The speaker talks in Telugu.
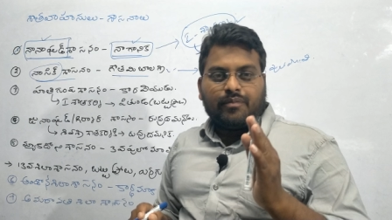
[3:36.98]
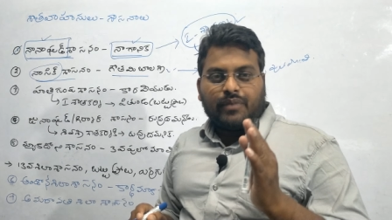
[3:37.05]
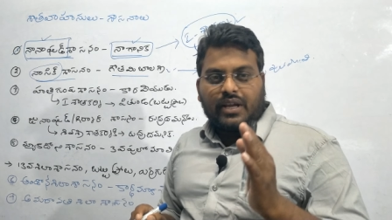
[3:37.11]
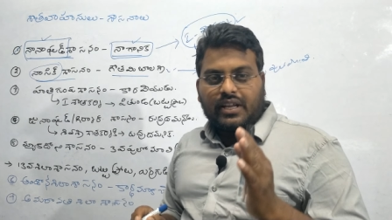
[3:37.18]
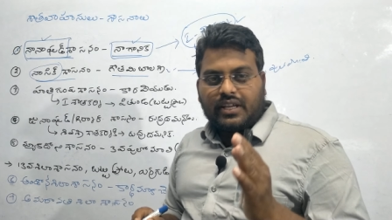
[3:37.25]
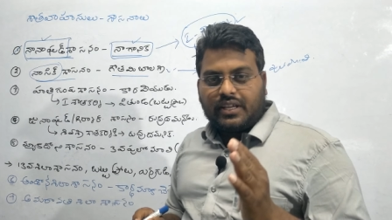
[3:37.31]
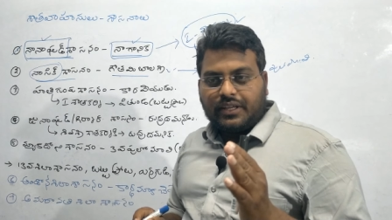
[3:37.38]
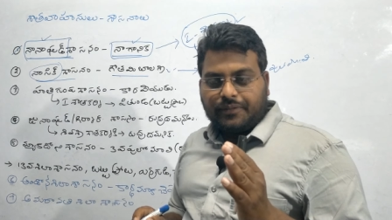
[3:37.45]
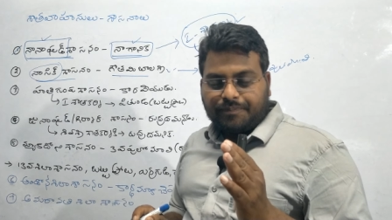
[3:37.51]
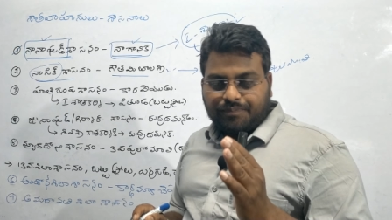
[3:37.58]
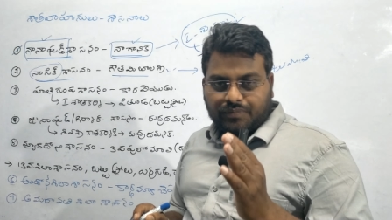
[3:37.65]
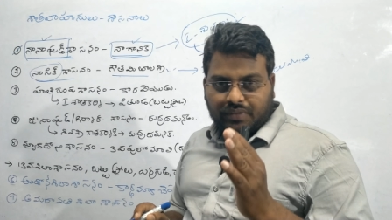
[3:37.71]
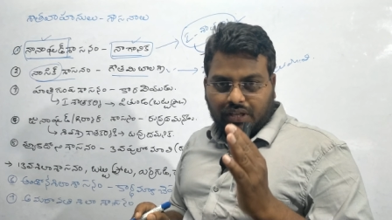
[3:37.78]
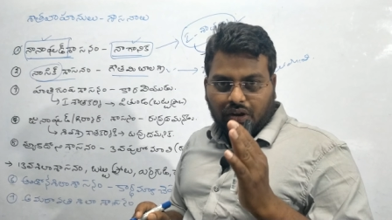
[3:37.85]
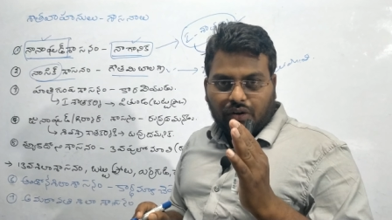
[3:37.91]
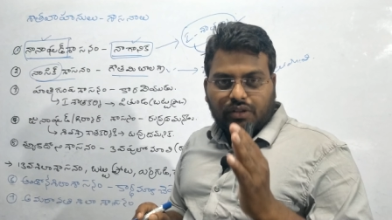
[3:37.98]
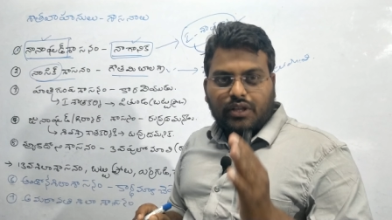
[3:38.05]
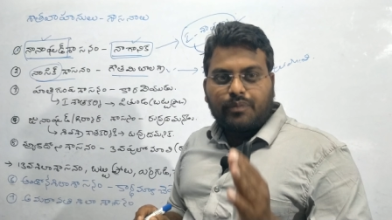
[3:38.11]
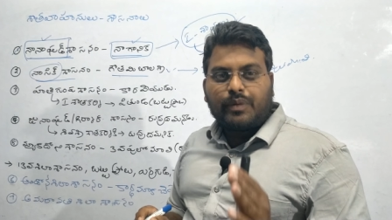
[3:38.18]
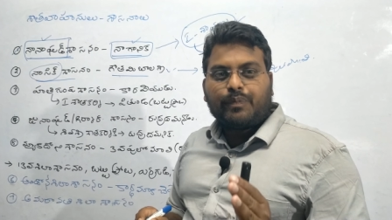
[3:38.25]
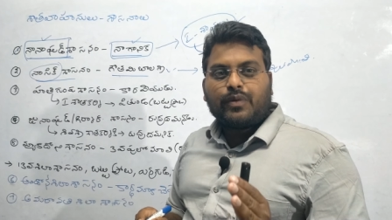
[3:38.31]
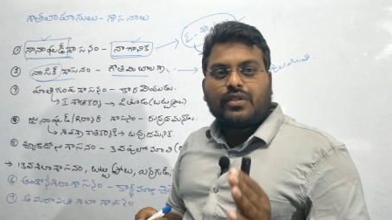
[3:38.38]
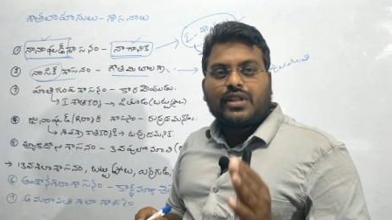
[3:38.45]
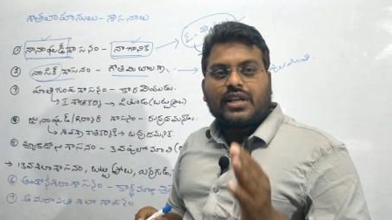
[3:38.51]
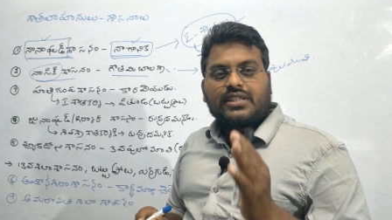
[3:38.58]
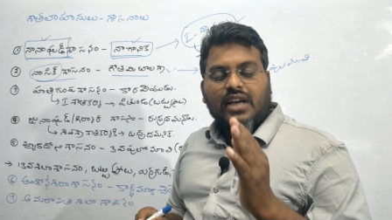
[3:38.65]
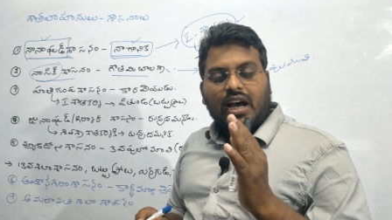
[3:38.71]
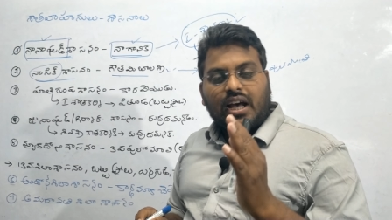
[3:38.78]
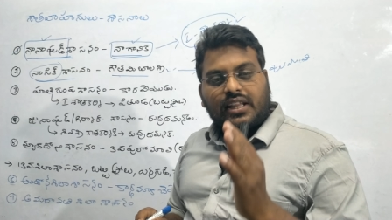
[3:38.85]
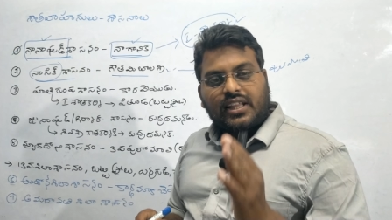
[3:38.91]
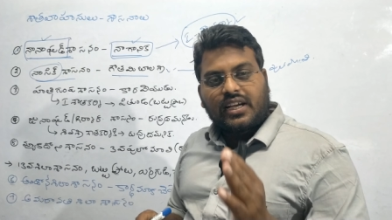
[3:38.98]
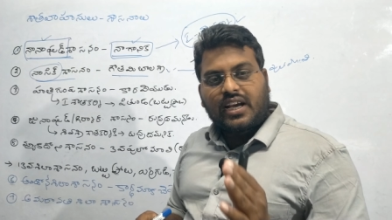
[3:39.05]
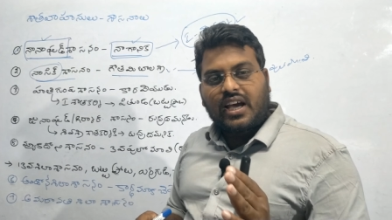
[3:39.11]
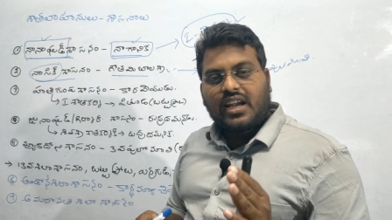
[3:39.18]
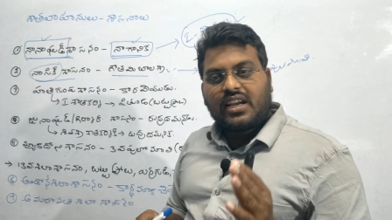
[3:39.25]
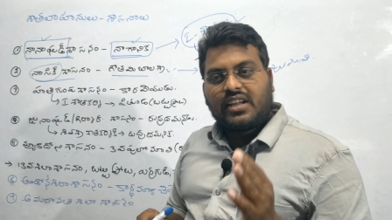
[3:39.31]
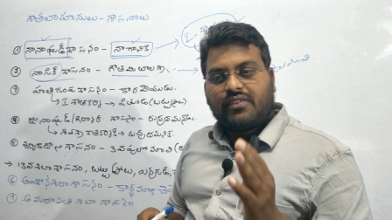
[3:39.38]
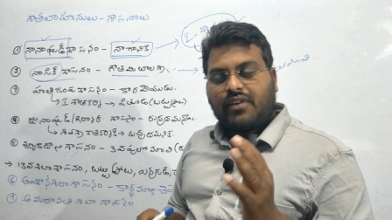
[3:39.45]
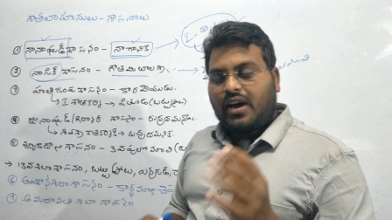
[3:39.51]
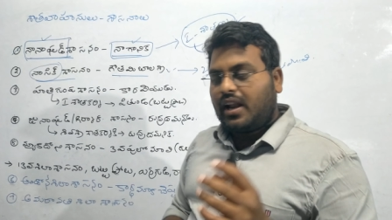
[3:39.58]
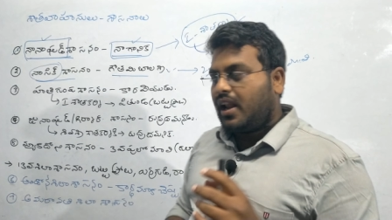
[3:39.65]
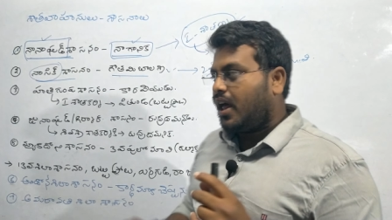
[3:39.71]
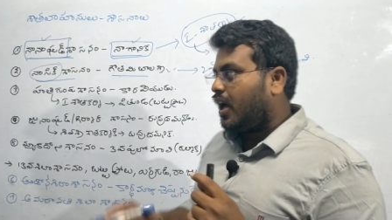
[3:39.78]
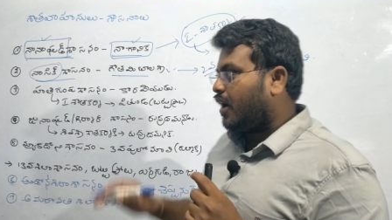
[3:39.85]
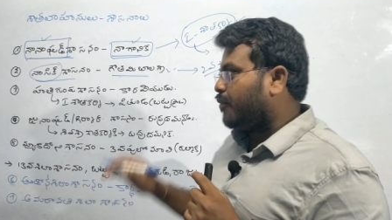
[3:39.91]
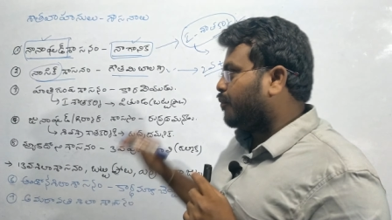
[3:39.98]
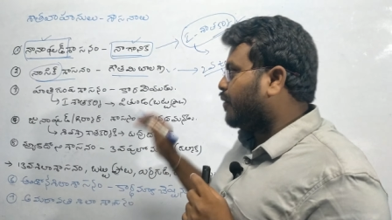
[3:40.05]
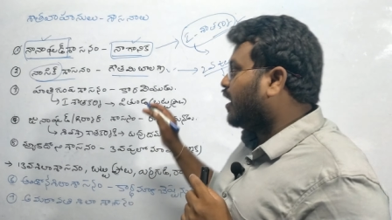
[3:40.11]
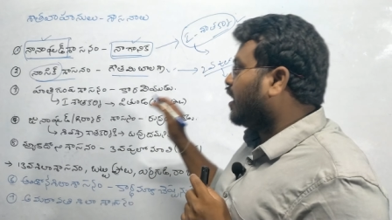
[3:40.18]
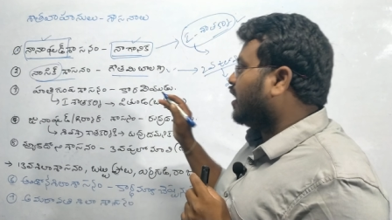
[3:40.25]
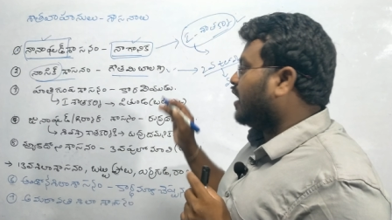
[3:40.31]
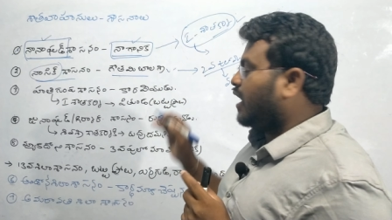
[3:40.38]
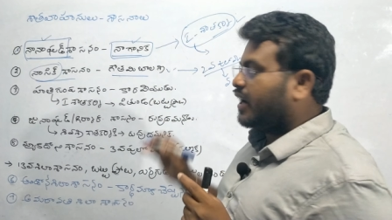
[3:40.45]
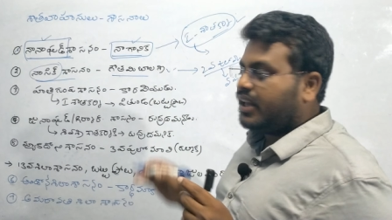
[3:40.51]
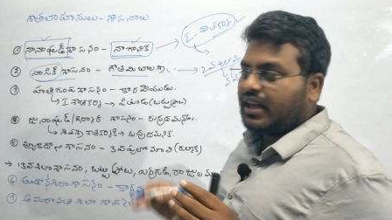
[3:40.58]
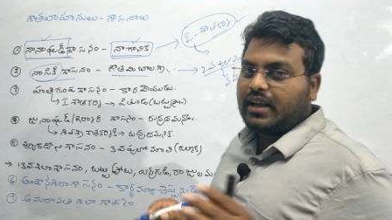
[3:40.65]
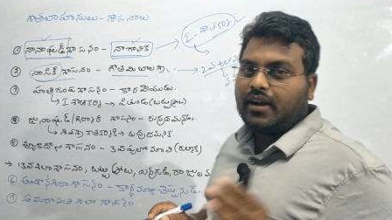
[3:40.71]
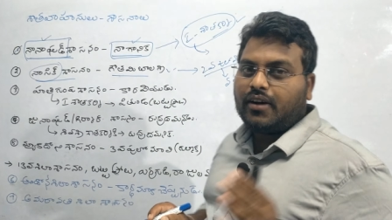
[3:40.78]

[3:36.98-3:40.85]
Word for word: మరి గౌతమిపుత్ర శాతకర్ణి వాళ్ళ అమ్మ అంటే